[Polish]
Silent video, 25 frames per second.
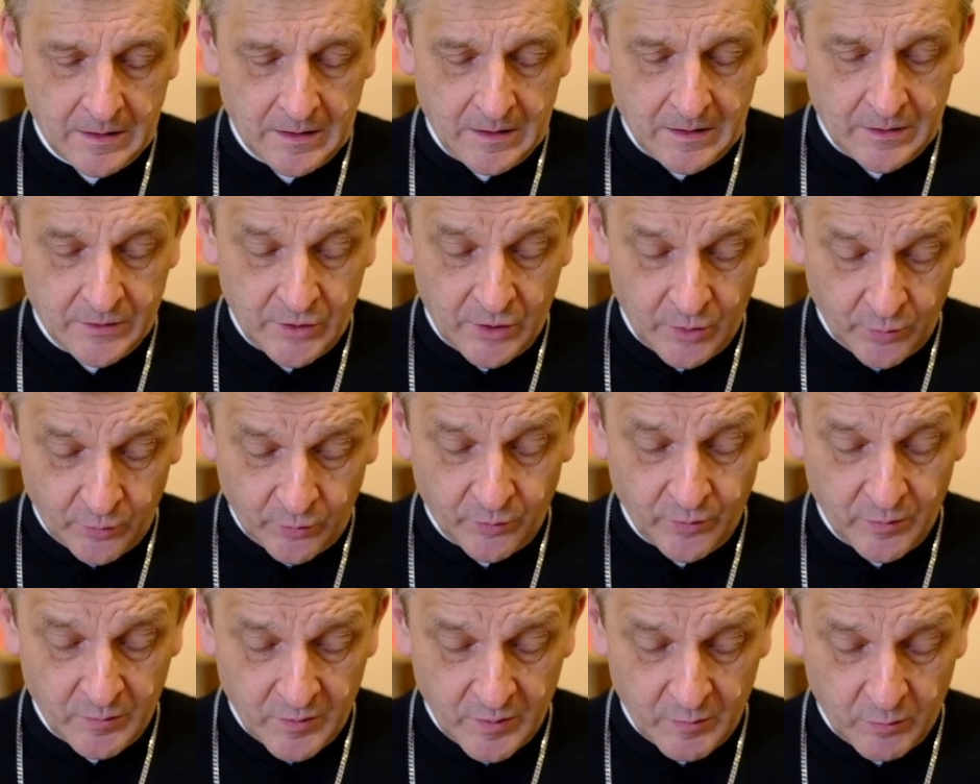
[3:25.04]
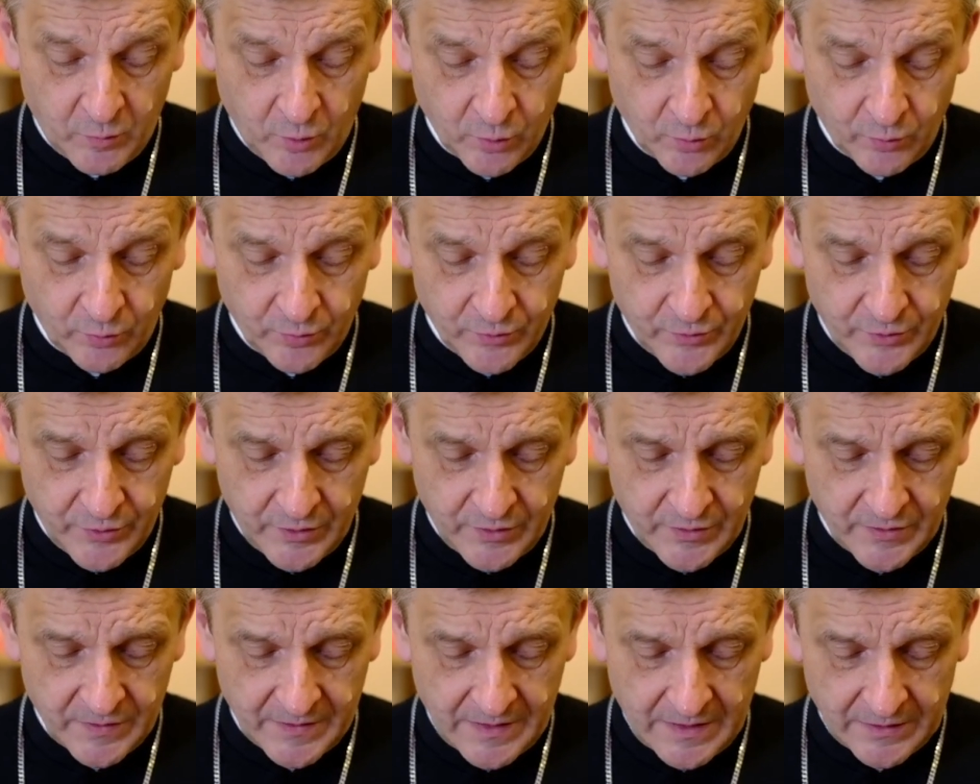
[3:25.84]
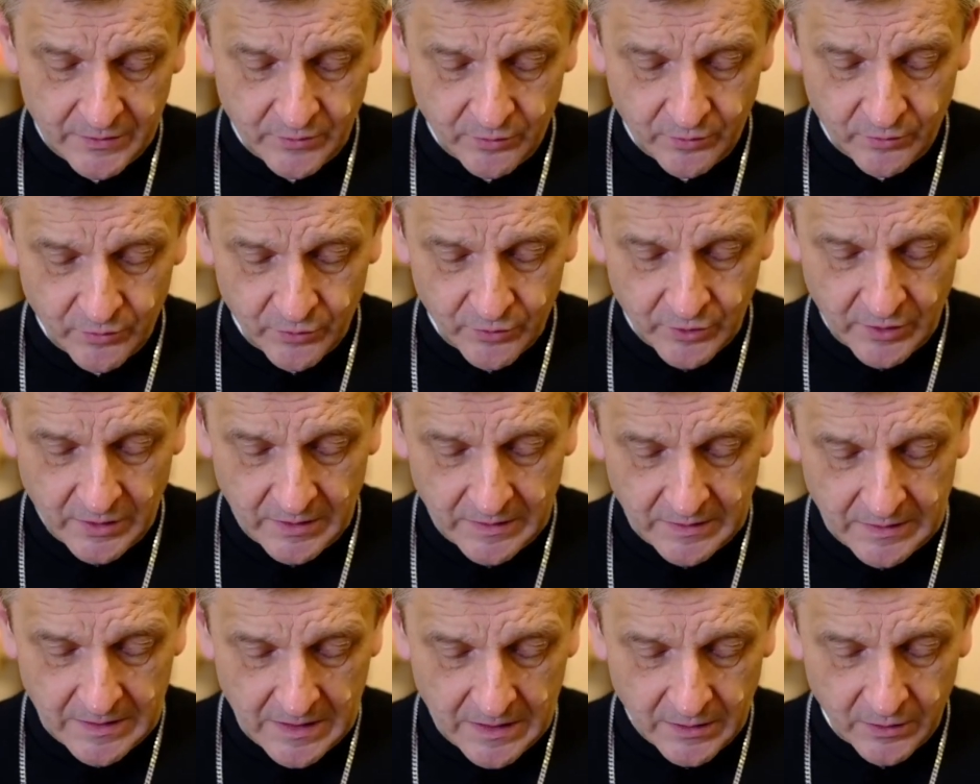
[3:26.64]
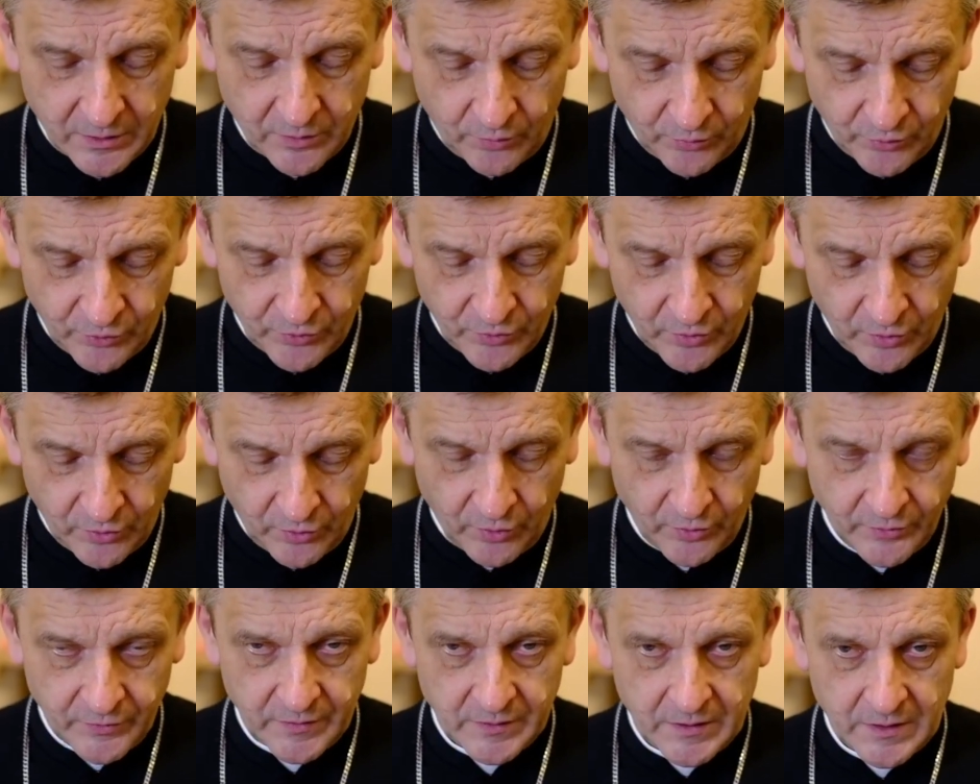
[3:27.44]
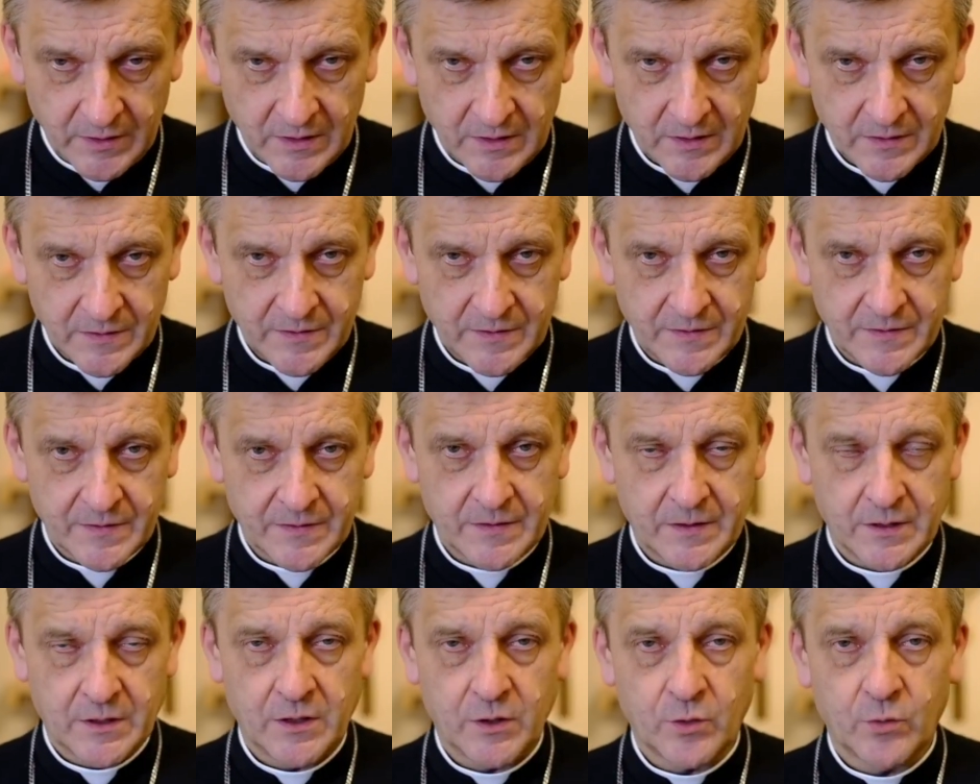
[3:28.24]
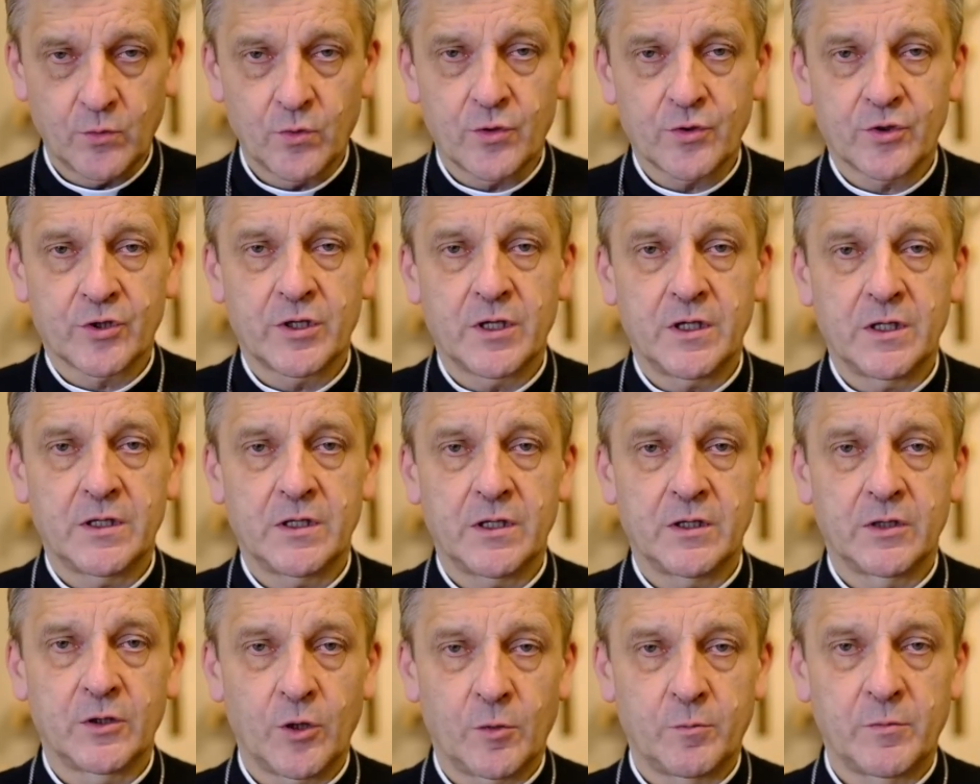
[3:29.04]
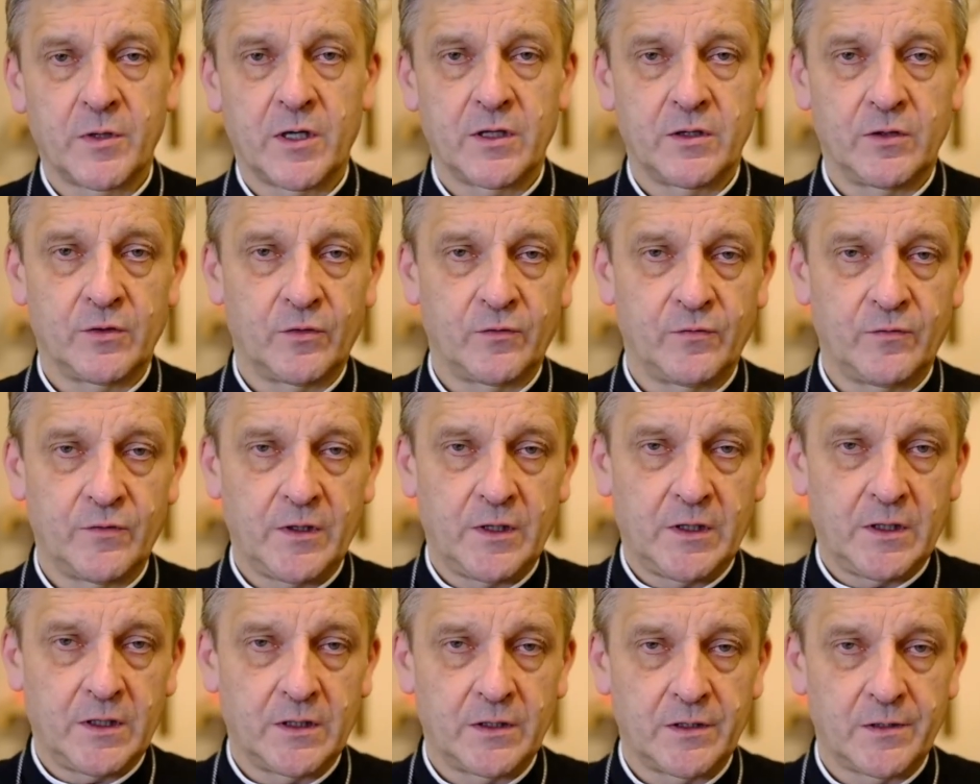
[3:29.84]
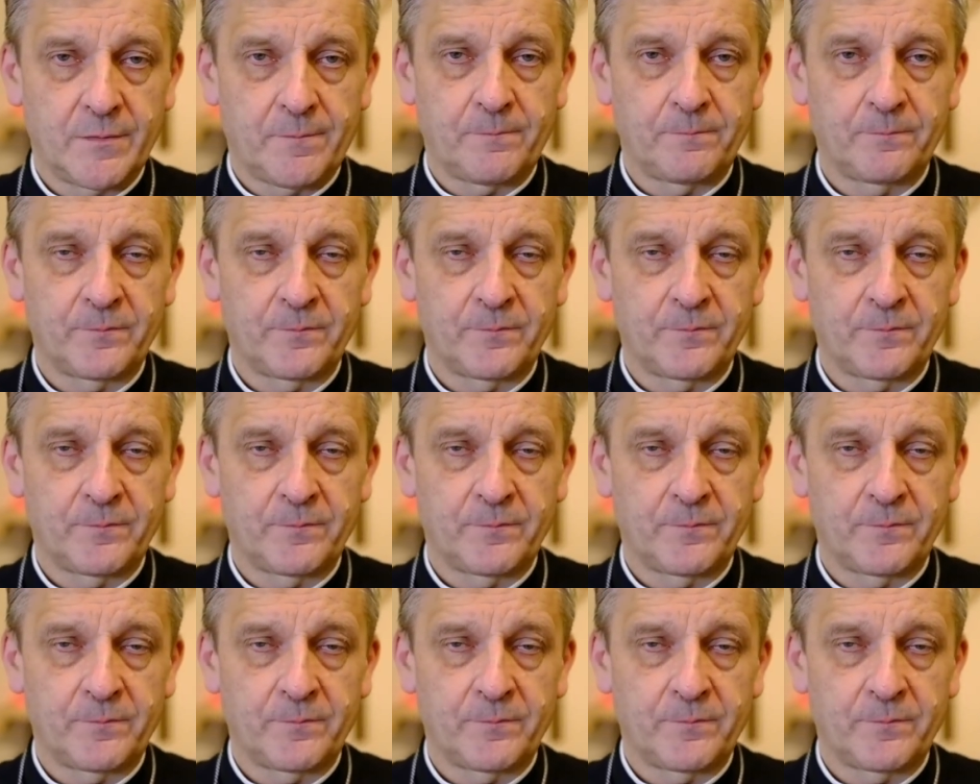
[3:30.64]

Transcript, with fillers: Dziękujmy Bogu dziś za to, że tak różnorodne jest głoszenie dobrej nowiny,